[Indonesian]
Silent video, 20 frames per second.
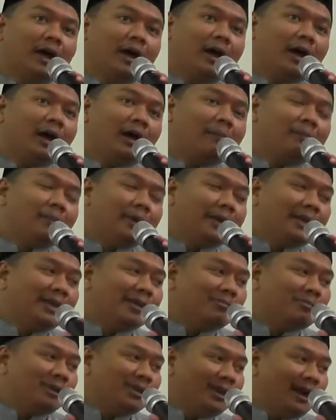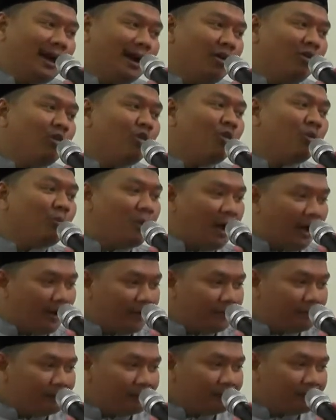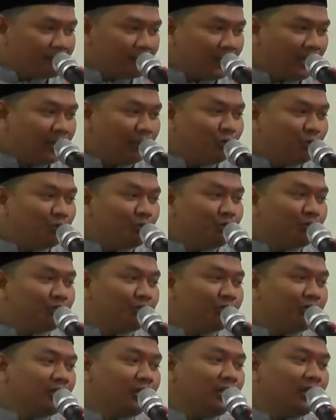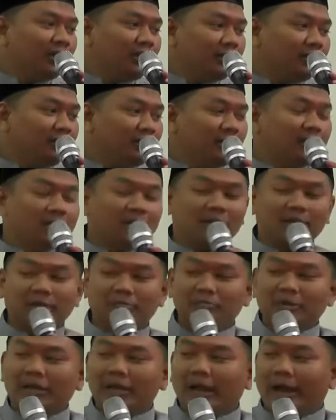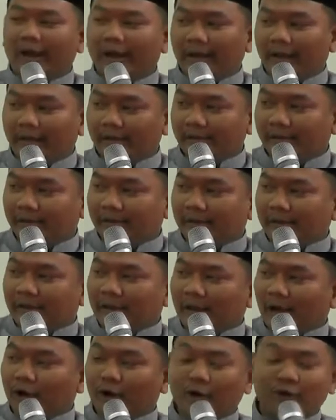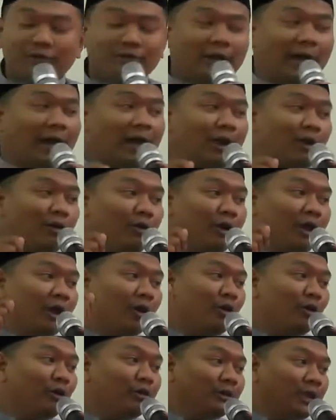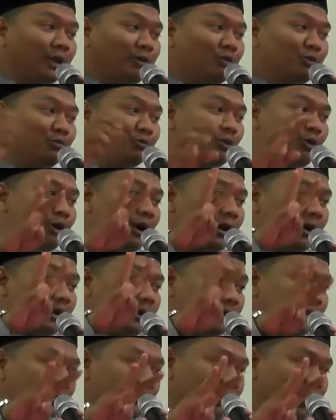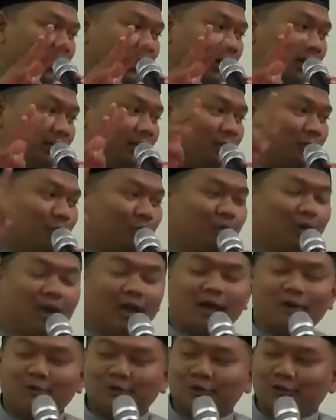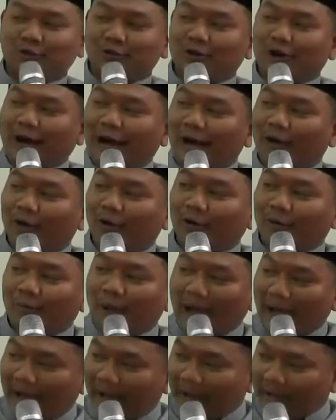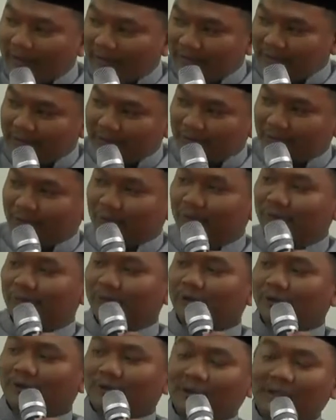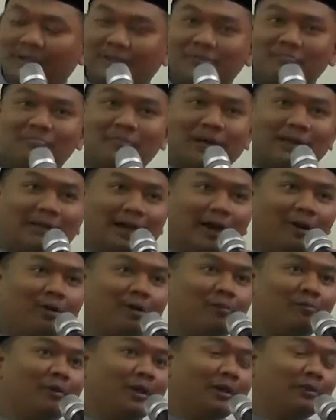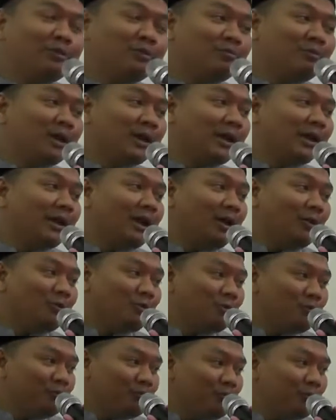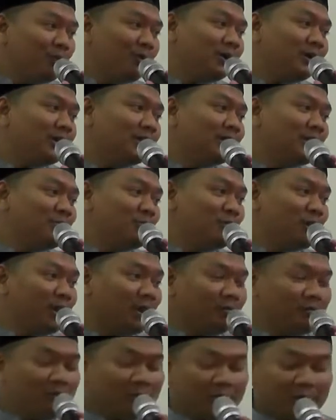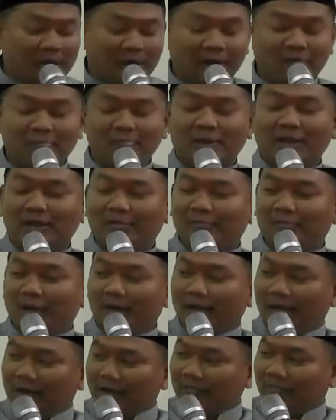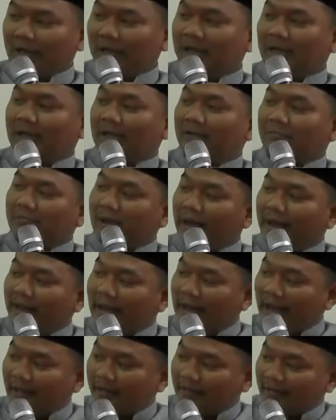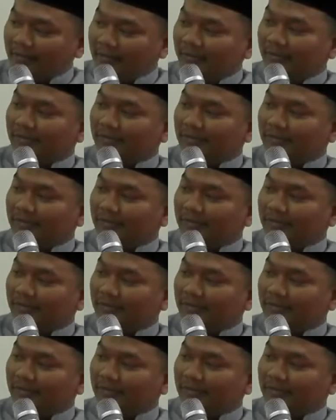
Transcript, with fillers: eh, apa namanya Aqobah. Itu di eh, dekat Mina. Kalau sekarang orang melontar jumroh kan ada tiga, Ula, Usto, Aqobah. Ah, di situ tuh. Di tempat Aqobah itu mereka ngumpul ketemu Nabi Muhammad mindik-mindik bayat.